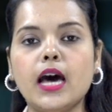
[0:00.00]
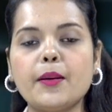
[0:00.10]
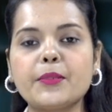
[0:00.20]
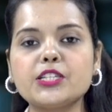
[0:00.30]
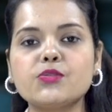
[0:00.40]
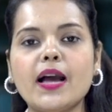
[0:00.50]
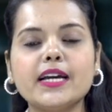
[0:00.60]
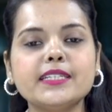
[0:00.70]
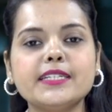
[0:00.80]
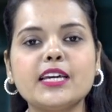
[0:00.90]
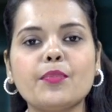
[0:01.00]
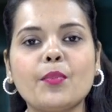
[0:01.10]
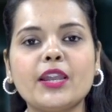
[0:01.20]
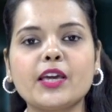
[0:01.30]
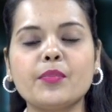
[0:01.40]
आपका स्वागत है इंडिया
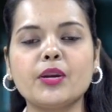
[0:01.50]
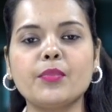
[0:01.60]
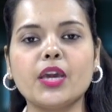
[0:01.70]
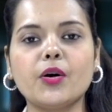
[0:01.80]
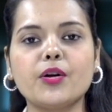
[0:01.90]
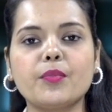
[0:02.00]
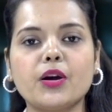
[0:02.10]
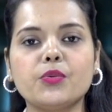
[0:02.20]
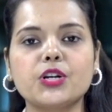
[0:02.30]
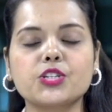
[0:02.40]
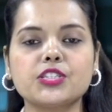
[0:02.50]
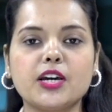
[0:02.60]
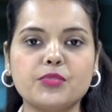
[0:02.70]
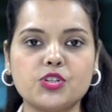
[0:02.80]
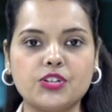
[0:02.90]
पब्लिक खबर में और मैं हूं
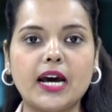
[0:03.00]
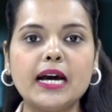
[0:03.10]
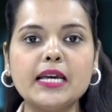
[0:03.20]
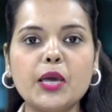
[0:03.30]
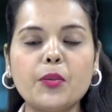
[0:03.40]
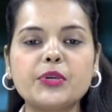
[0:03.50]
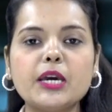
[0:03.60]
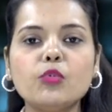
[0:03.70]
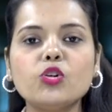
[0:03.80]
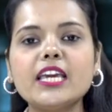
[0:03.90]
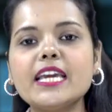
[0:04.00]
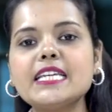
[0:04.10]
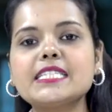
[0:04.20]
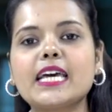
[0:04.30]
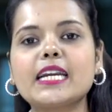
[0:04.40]
अर्जिता मिश्रा पीएम मोदी
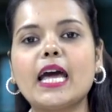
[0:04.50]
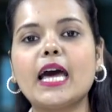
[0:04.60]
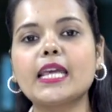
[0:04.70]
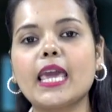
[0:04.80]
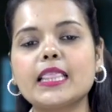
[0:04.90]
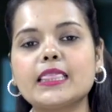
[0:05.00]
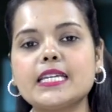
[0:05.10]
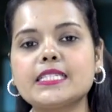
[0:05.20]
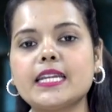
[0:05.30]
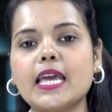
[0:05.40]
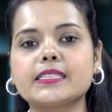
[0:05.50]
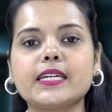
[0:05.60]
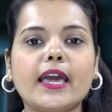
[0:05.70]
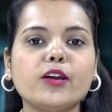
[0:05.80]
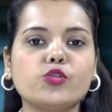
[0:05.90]
की सरकार के तीसरे
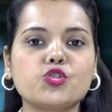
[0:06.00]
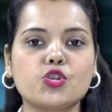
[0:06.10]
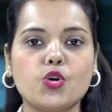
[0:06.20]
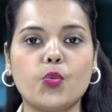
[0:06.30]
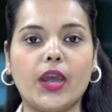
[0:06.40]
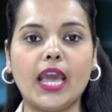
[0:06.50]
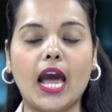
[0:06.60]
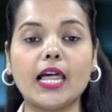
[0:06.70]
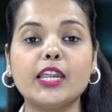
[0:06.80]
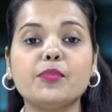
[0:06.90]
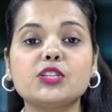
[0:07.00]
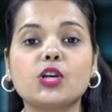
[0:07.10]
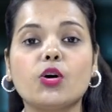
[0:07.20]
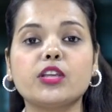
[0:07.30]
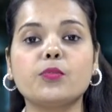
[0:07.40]
अध्याय को शुरू हुए हाल ही में
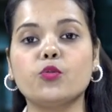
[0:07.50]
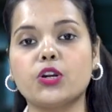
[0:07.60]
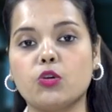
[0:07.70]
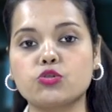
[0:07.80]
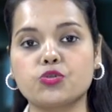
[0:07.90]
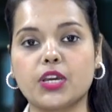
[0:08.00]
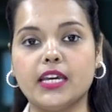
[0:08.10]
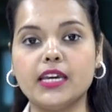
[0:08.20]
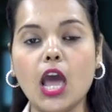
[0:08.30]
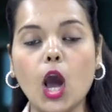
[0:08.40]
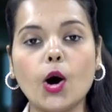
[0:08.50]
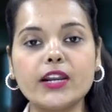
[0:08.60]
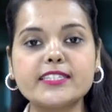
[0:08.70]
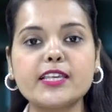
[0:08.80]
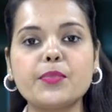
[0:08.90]
सौ दिन पूरे हो चुके हैं
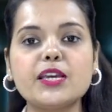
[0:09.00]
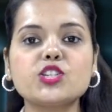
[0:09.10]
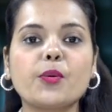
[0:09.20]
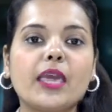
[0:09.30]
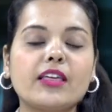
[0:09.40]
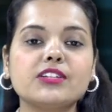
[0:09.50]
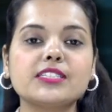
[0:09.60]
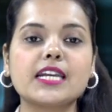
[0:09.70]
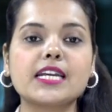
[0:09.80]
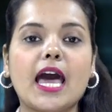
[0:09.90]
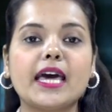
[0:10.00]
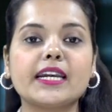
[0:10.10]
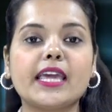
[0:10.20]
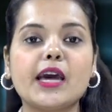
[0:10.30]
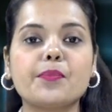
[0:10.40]
और इसी बीच अब केंद्र सरकार
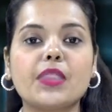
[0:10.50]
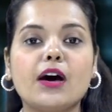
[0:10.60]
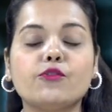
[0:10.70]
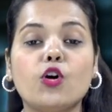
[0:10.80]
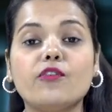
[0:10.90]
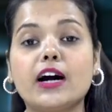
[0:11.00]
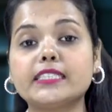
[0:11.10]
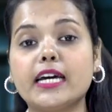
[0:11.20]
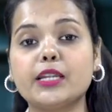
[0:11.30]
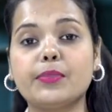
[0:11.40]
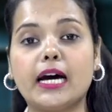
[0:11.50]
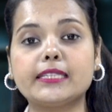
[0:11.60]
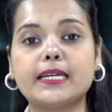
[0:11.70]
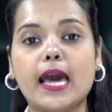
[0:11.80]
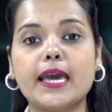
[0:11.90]
ने अपना वो वादा निभा
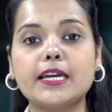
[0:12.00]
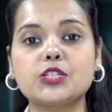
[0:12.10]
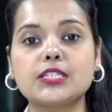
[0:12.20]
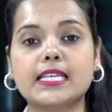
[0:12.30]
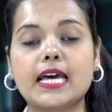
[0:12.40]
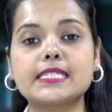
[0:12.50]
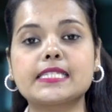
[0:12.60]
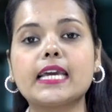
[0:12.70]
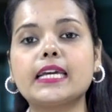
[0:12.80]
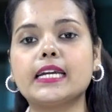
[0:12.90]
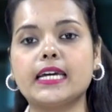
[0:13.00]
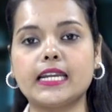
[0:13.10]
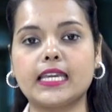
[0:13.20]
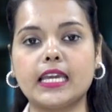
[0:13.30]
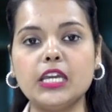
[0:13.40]
दिया है जिसका जिक्र
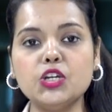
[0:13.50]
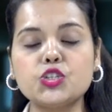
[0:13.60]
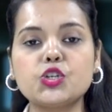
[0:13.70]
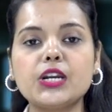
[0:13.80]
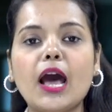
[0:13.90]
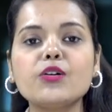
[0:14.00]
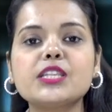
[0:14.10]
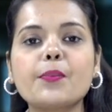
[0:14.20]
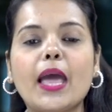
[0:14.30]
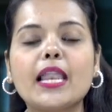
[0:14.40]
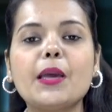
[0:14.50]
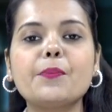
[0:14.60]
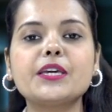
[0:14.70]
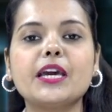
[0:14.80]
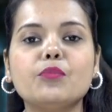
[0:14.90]
करके चुनाव से पहले
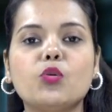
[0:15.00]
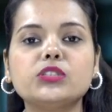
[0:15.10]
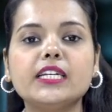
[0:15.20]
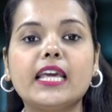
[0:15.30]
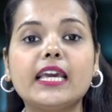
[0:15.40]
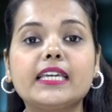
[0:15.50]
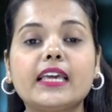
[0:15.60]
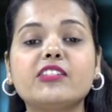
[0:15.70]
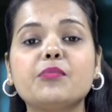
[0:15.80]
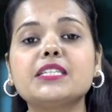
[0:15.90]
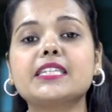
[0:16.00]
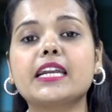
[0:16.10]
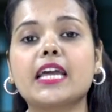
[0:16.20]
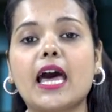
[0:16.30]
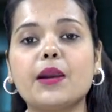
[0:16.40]
पीएम मोदी ने केंद्र में
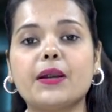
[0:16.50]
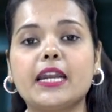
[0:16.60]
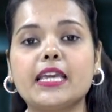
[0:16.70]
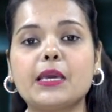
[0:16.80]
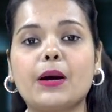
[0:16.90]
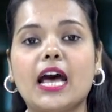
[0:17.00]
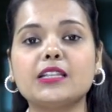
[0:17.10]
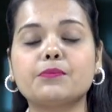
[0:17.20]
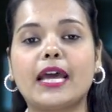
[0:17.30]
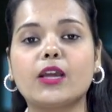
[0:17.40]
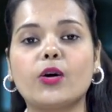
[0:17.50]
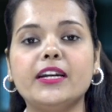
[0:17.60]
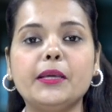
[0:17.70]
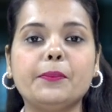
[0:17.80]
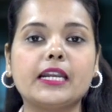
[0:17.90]
सरकार बनने के बाद
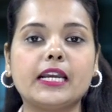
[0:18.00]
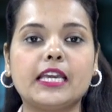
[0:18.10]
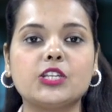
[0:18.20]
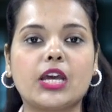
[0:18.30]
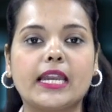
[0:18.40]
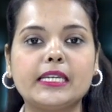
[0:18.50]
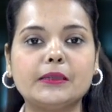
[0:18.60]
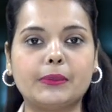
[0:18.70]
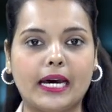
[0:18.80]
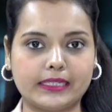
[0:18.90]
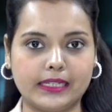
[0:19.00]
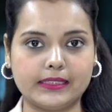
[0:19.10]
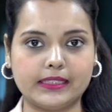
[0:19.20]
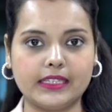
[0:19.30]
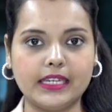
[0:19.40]
प्रायोरिटी पर रखे जाने की बात कही
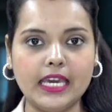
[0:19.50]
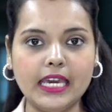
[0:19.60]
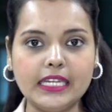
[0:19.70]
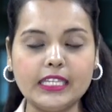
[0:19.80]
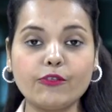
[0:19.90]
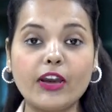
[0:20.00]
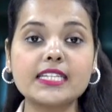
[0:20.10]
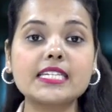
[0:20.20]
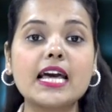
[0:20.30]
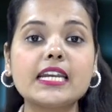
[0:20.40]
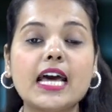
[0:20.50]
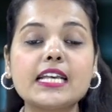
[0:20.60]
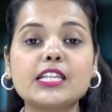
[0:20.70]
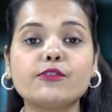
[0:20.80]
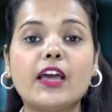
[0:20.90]
थी ये फैसला
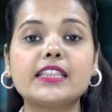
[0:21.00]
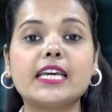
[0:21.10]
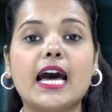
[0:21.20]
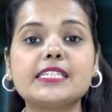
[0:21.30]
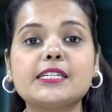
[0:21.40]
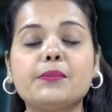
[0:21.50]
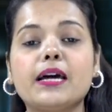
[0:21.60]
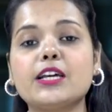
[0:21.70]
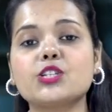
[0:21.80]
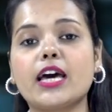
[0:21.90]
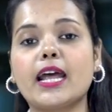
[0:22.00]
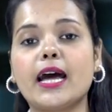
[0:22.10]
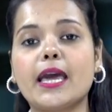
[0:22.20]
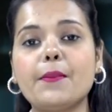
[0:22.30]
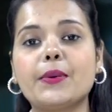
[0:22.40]
न सिर्फ ऐतिहासिक माना जा
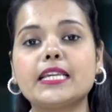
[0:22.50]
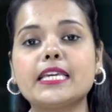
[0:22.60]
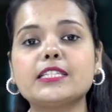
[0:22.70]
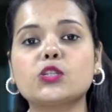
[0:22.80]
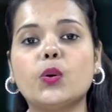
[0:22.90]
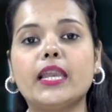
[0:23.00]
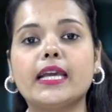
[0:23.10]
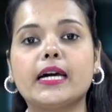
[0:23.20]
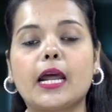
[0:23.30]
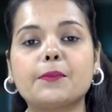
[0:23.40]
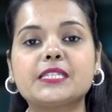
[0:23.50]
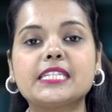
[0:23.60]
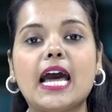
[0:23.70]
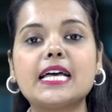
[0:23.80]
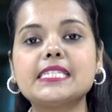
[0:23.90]
रहा है बल्कि इसको लेकर अब
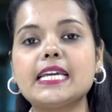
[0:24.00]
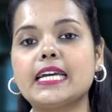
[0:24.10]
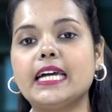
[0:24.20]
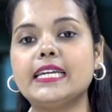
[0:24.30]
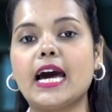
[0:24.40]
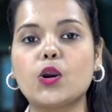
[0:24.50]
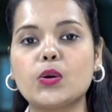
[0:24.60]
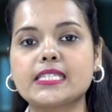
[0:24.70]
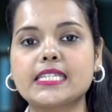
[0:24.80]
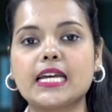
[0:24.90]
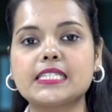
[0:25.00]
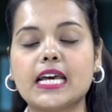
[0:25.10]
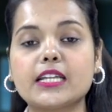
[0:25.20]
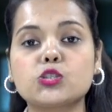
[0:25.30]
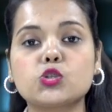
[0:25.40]
सियासी गलियारों के साथ
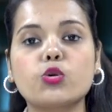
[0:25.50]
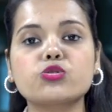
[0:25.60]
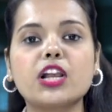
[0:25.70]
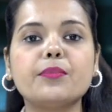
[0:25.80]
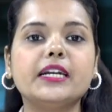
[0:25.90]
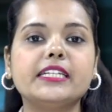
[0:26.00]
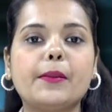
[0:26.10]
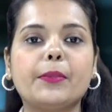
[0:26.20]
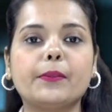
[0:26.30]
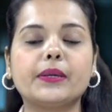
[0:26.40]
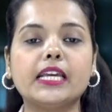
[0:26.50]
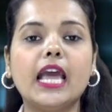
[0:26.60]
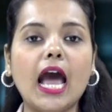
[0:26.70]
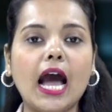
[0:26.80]
साथ सोशल मीडिया पर भी